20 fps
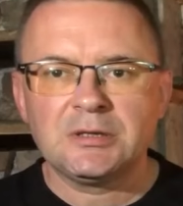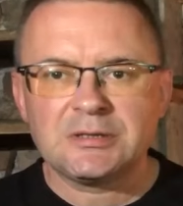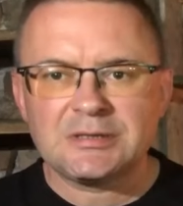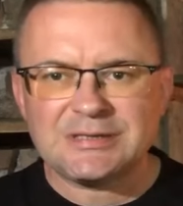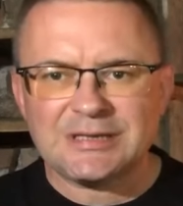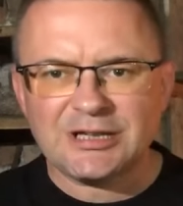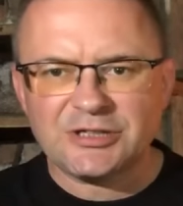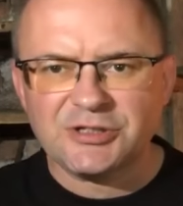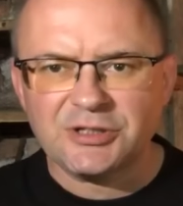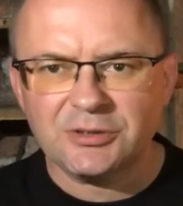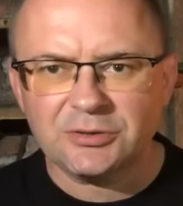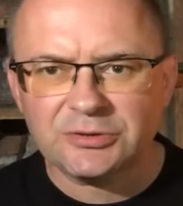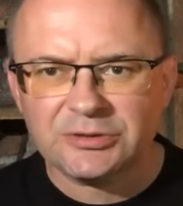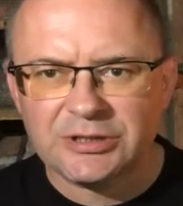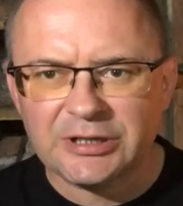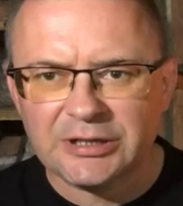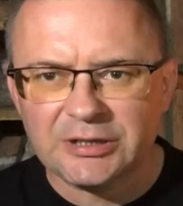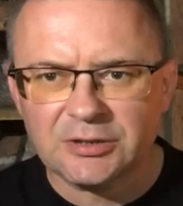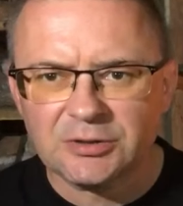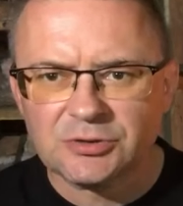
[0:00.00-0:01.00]
Zacznę od
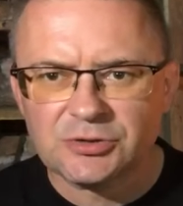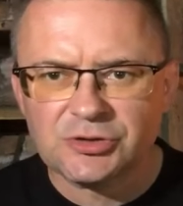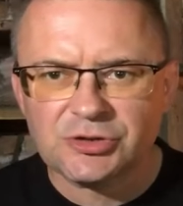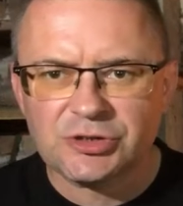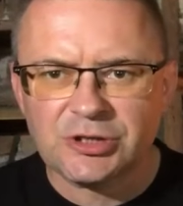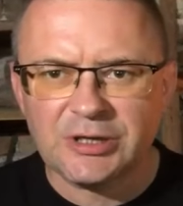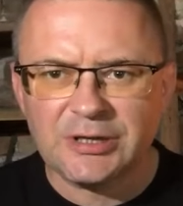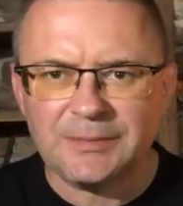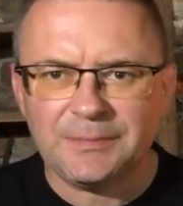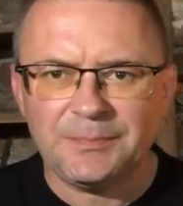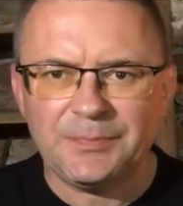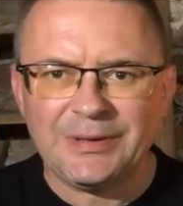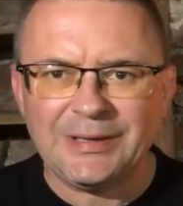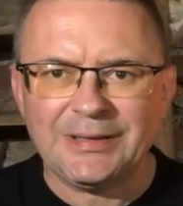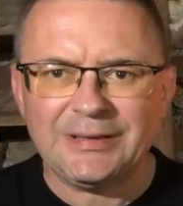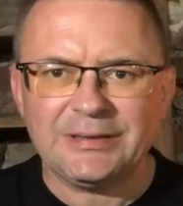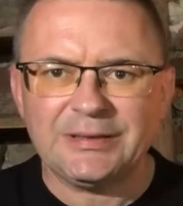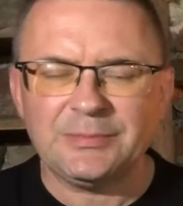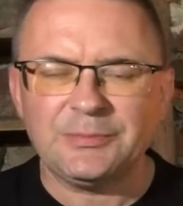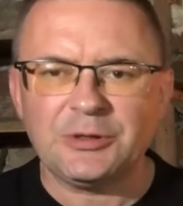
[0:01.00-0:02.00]
tego, że
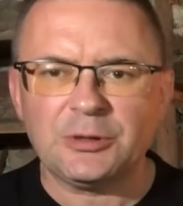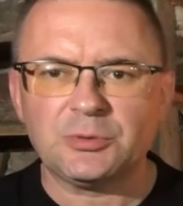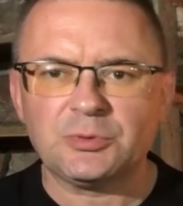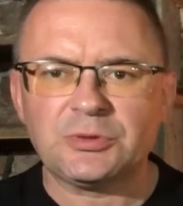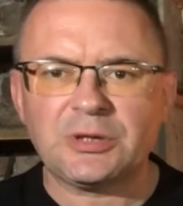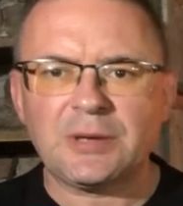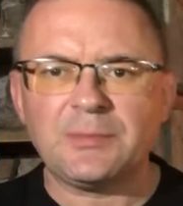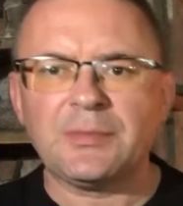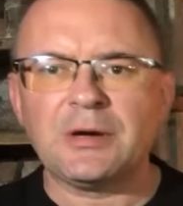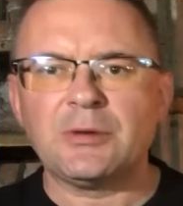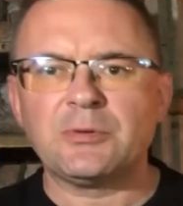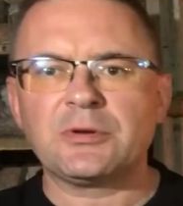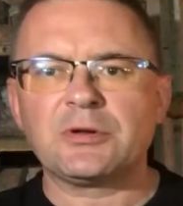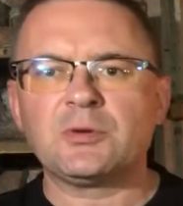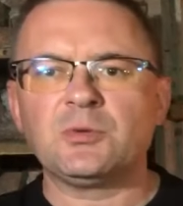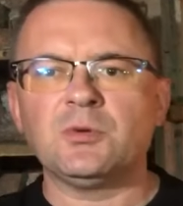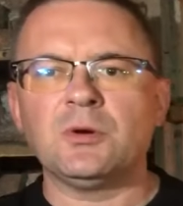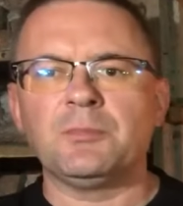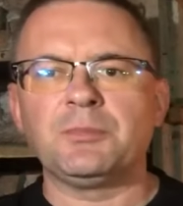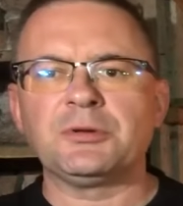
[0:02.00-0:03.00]
będę miał tutaj mały
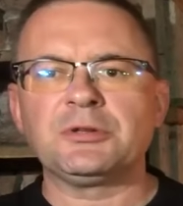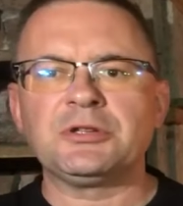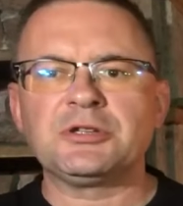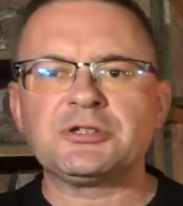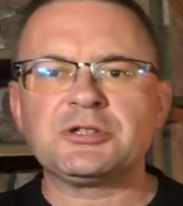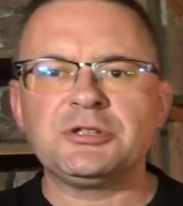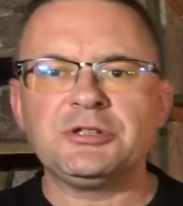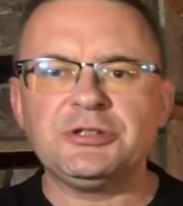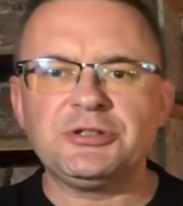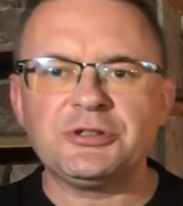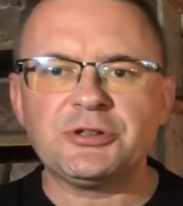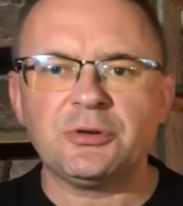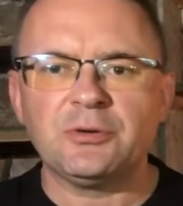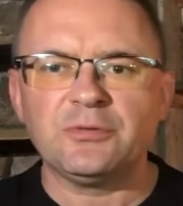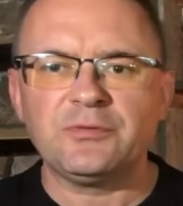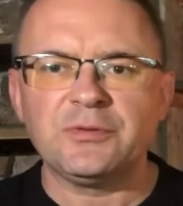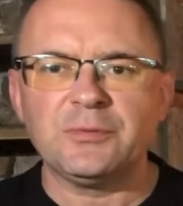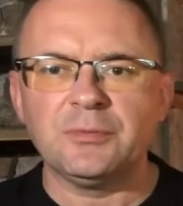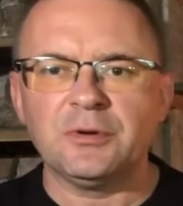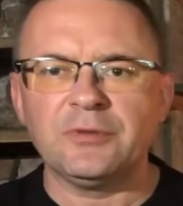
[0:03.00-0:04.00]
kłopot, jeśli idzie o
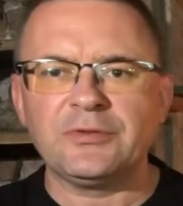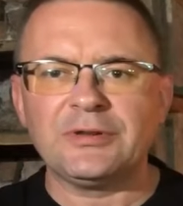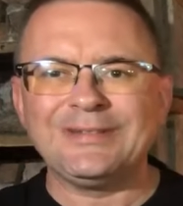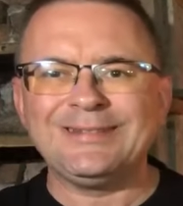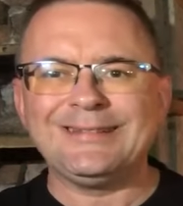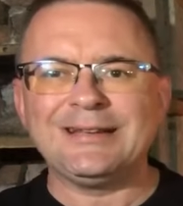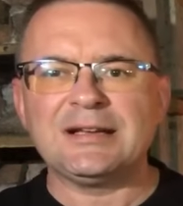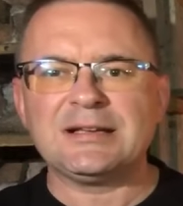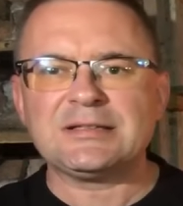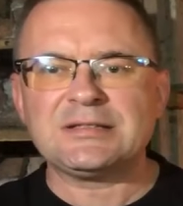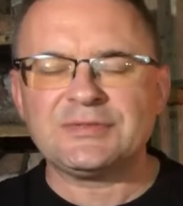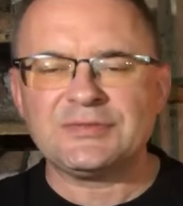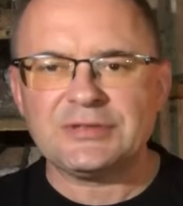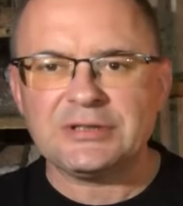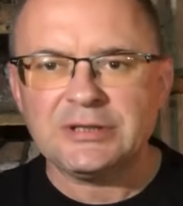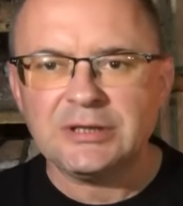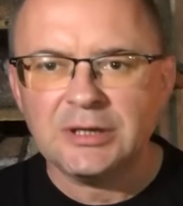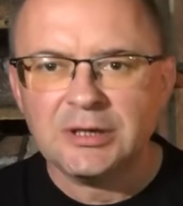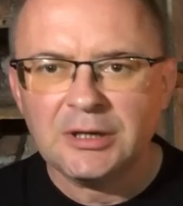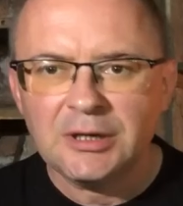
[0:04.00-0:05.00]
wymowę
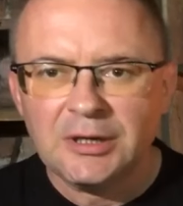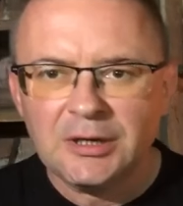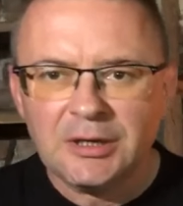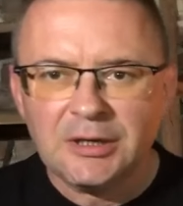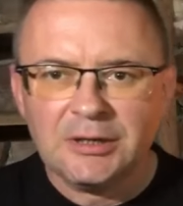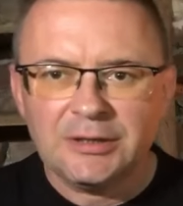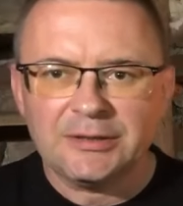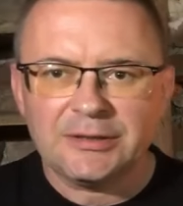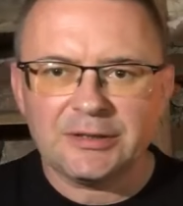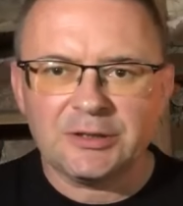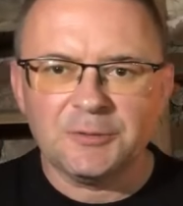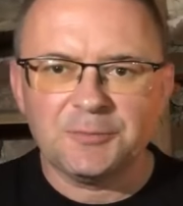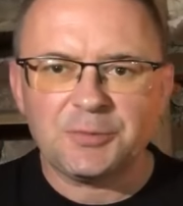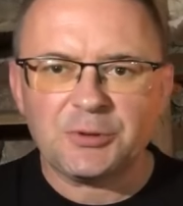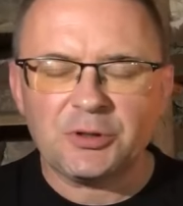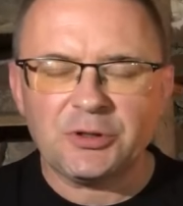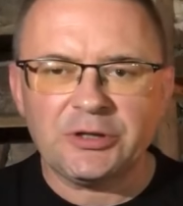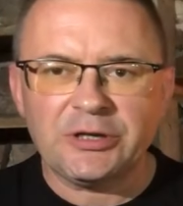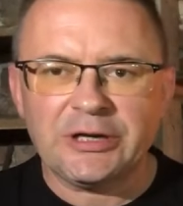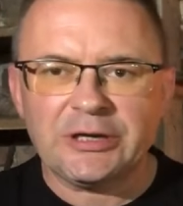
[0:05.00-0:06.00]
nazwy tego
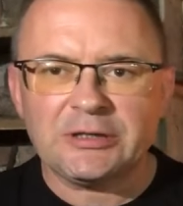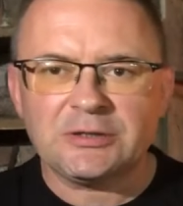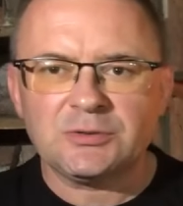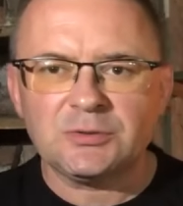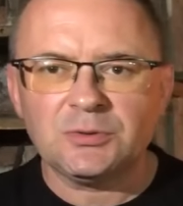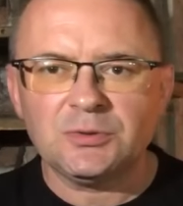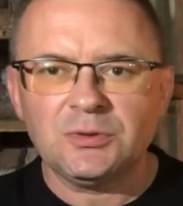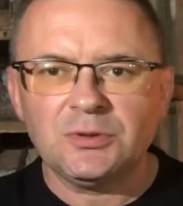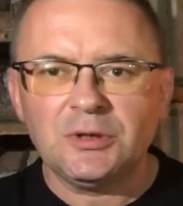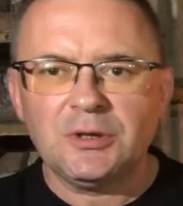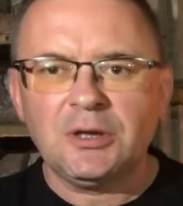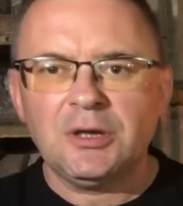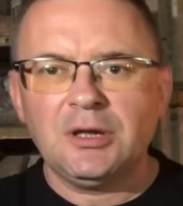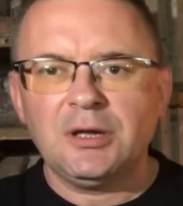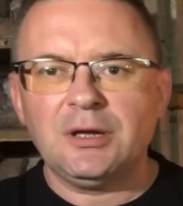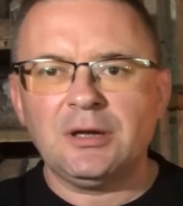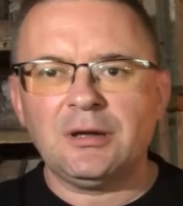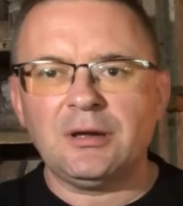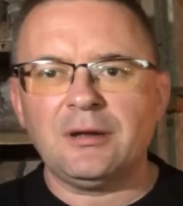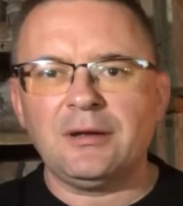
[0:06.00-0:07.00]
projektu.
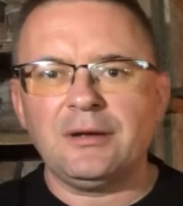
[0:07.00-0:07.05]
E,